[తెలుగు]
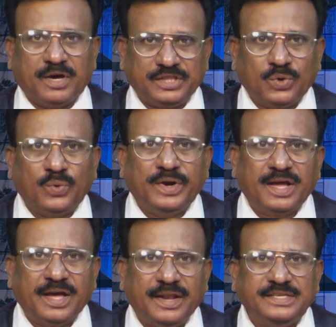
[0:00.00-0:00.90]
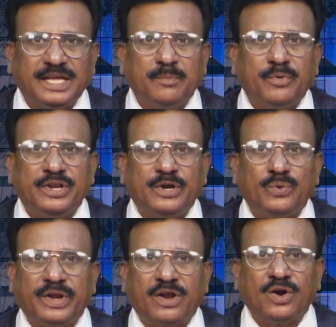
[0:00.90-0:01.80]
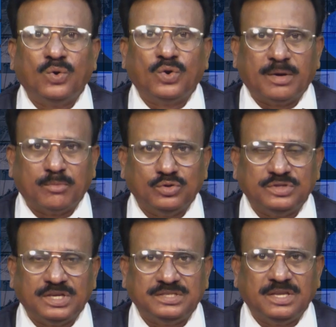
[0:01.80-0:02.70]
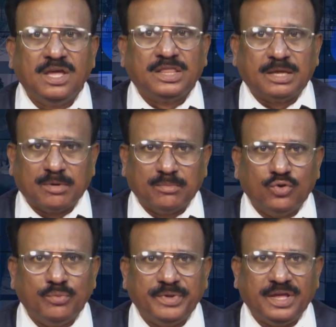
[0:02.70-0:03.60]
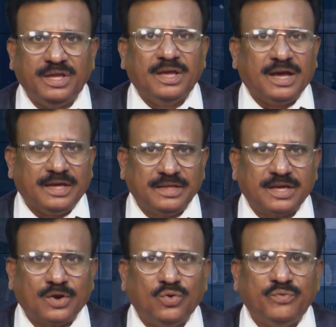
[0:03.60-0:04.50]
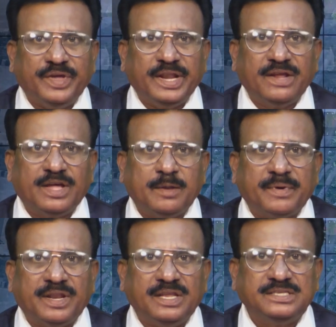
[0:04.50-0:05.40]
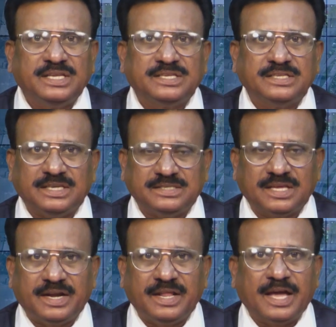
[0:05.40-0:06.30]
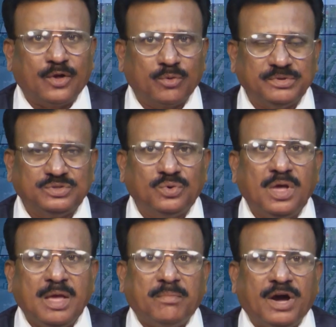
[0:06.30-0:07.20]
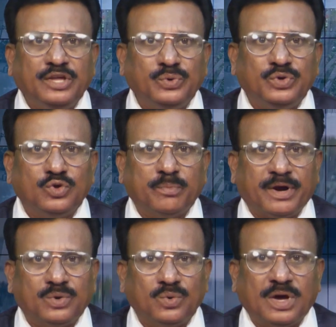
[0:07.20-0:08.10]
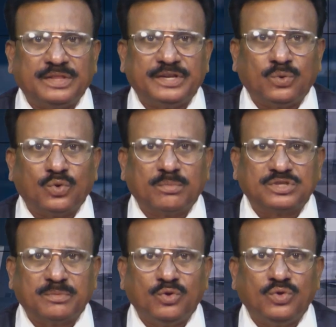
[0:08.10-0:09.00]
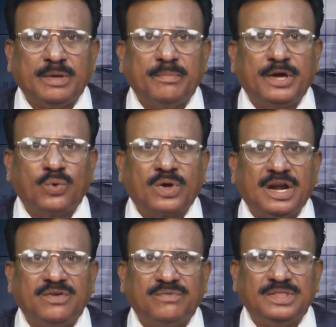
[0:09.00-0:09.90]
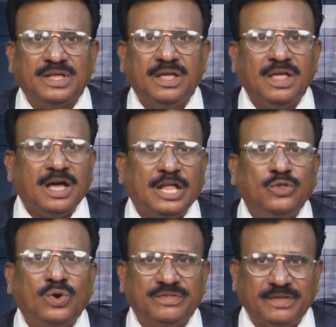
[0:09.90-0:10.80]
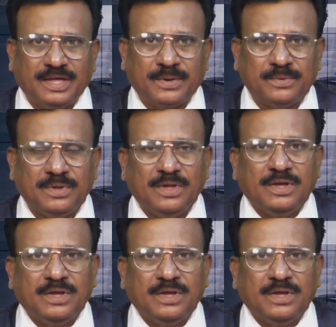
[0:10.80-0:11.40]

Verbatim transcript: బతికుండగానే చనిపోయినట్టు రికార్డులో నమోదు చేసి తమ భూమిని అధికారులు వేరే వారిపై రిజిస్ట్రేషన్ చేశారని ఆరోపిస్తూ బాధితుడితో పాటు అతడి కుటుంబ సభ్యులు ఎంఆర్ఓ కార్యాలయం వద్ద ఆందోళనకు దిగారు